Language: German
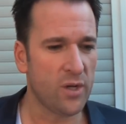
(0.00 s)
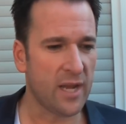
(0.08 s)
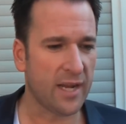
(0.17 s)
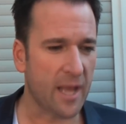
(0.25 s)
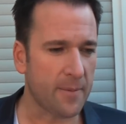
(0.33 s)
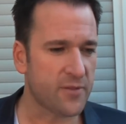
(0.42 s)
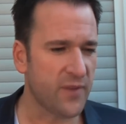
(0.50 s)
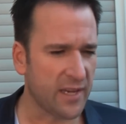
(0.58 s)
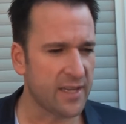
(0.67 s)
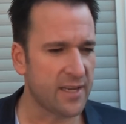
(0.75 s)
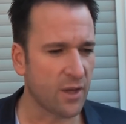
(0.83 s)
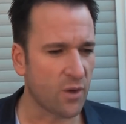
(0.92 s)
und da gab es
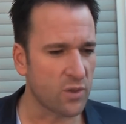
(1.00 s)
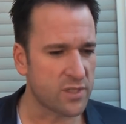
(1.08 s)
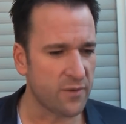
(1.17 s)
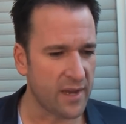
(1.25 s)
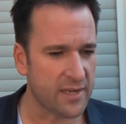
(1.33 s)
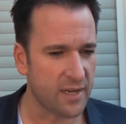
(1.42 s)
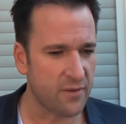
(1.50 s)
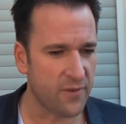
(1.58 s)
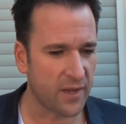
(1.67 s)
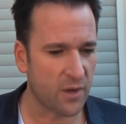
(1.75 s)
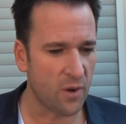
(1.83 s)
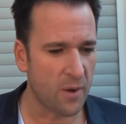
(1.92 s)
wirklich eine große
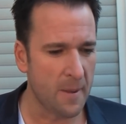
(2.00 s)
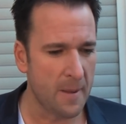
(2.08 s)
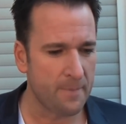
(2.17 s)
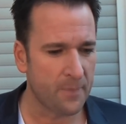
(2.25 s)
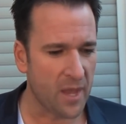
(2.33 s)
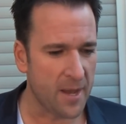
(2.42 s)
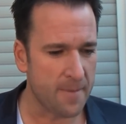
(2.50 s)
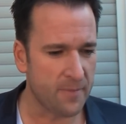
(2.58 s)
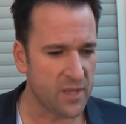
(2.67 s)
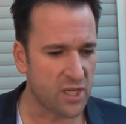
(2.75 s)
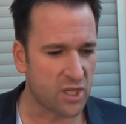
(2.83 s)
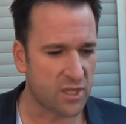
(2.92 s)
Weiterentwicklung.
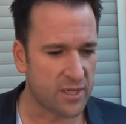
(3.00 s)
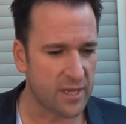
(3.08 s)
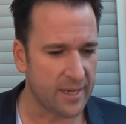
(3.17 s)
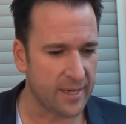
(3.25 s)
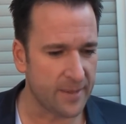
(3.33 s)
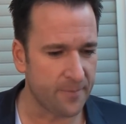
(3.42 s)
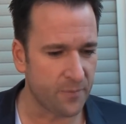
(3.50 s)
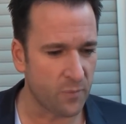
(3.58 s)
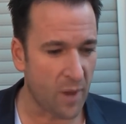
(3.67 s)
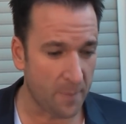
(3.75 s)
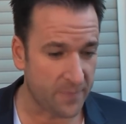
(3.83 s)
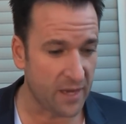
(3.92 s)
Ähm, ich
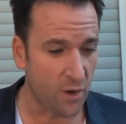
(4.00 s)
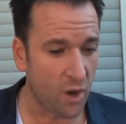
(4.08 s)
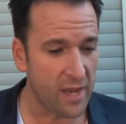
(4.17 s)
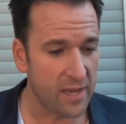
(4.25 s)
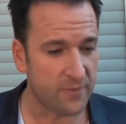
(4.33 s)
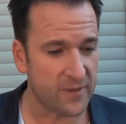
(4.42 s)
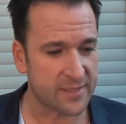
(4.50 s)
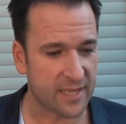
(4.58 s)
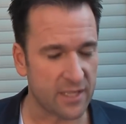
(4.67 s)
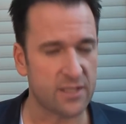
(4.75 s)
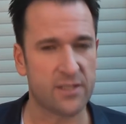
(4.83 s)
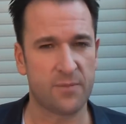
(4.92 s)
ähm, habe da noch etwas
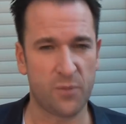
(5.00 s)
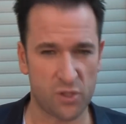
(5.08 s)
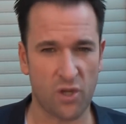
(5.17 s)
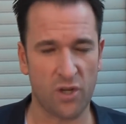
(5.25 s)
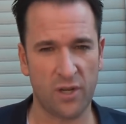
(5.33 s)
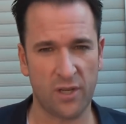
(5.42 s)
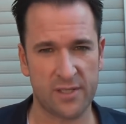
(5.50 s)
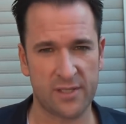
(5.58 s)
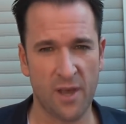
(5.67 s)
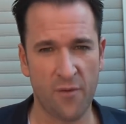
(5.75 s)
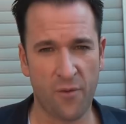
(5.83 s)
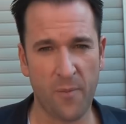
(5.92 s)
ganz
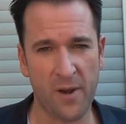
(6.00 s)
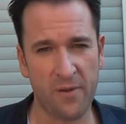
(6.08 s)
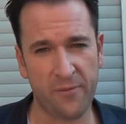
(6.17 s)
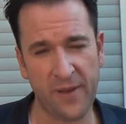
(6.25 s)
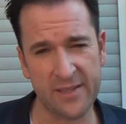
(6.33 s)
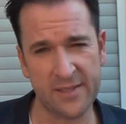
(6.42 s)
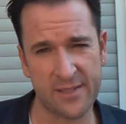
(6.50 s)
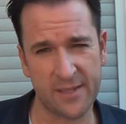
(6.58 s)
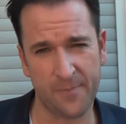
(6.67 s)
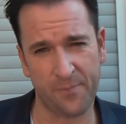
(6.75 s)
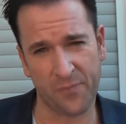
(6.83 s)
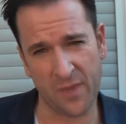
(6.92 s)
Besonderes für meine
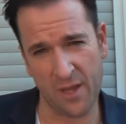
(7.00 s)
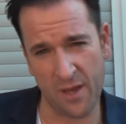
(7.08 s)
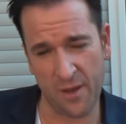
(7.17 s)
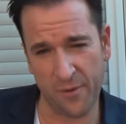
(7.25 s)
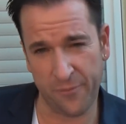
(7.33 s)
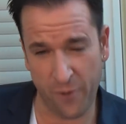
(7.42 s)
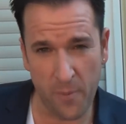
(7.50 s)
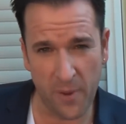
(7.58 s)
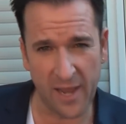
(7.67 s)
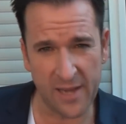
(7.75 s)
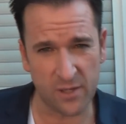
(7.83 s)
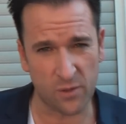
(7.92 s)
Fans äh,
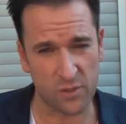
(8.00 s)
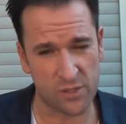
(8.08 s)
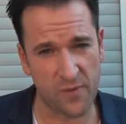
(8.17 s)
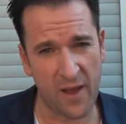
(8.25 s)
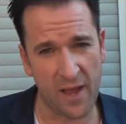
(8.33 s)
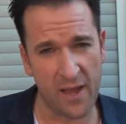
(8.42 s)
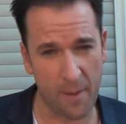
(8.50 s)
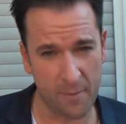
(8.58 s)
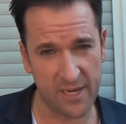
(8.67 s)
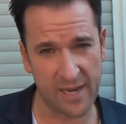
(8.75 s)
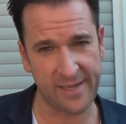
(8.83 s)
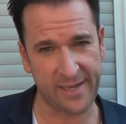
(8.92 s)
vorbereitet und zwar
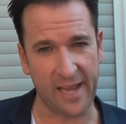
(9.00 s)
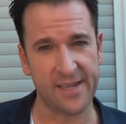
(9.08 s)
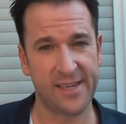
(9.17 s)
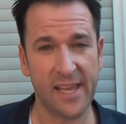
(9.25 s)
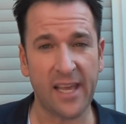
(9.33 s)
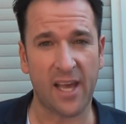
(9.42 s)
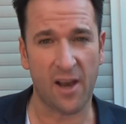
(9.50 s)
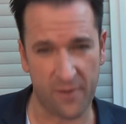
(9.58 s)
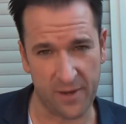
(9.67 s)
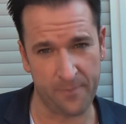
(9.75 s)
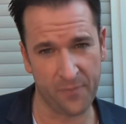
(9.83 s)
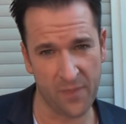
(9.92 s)
habe ich ein
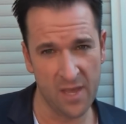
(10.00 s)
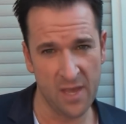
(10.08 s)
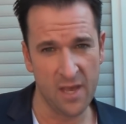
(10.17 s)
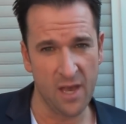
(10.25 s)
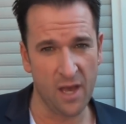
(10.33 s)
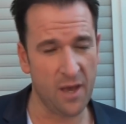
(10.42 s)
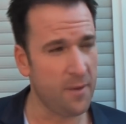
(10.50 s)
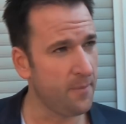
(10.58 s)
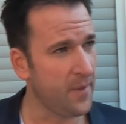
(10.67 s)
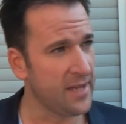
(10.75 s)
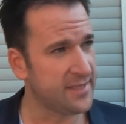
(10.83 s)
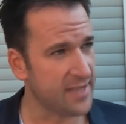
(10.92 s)
3D-Cover mhm.
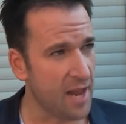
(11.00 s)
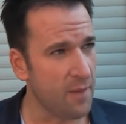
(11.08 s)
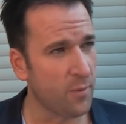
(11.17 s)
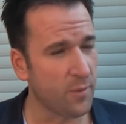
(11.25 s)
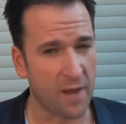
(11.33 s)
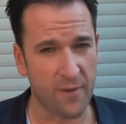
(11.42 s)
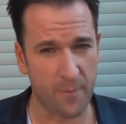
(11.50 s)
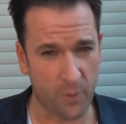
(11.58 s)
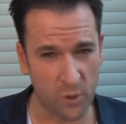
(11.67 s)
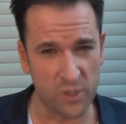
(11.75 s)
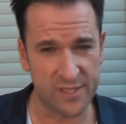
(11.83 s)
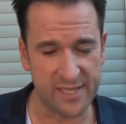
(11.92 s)
ähm, als Albumcover
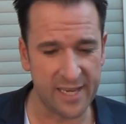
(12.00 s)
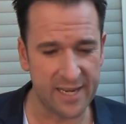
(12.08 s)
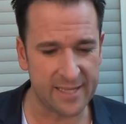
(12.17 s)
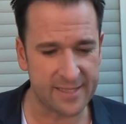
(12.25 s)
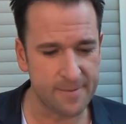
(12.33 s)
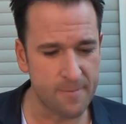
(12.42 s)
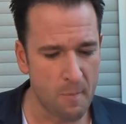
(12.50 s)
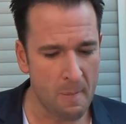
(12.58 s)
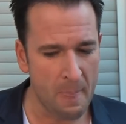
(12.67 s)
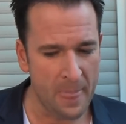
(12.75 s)
produzieren lassen.